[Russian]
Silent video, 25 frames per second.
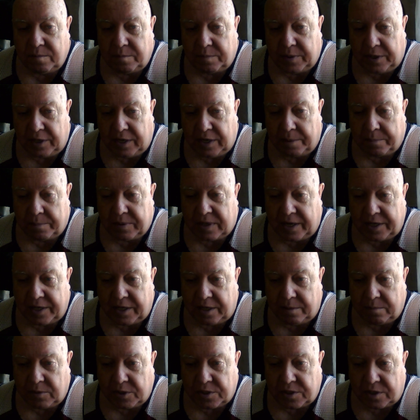при
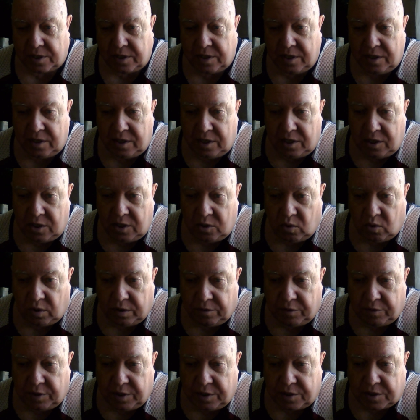необходимости. И
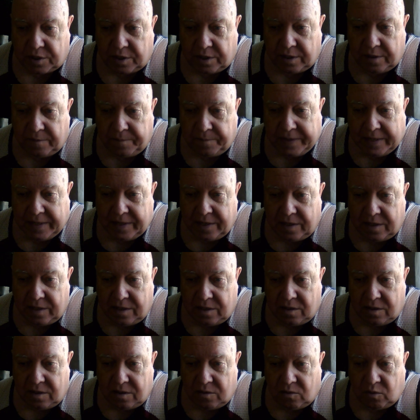он, видите,
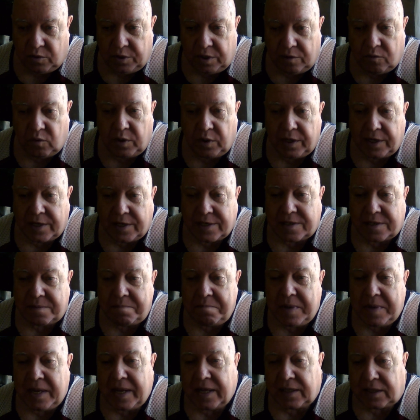у него есть
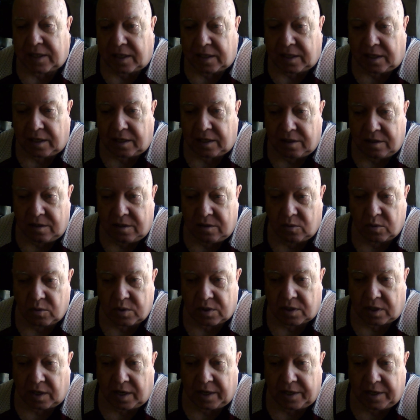методы
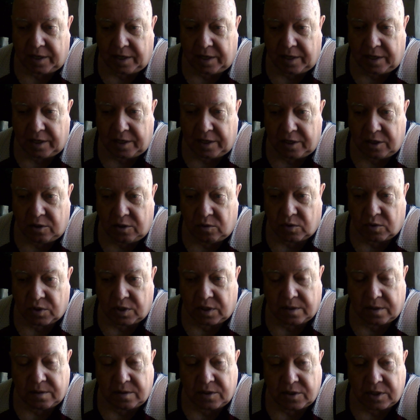устранения
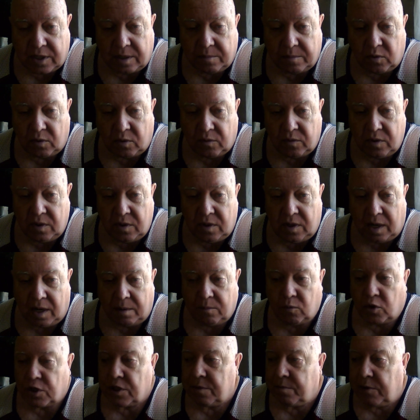ненужных штабов, а
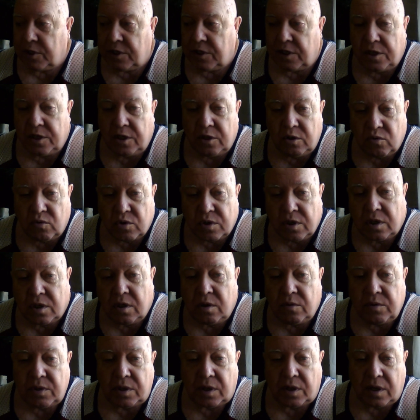может быть и ненужных
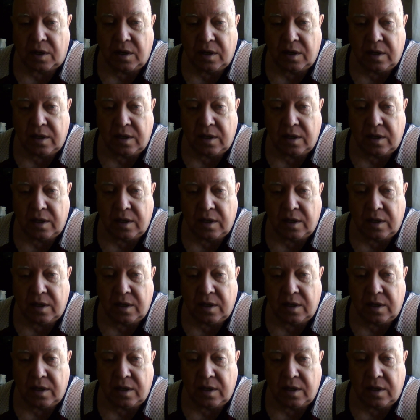людей.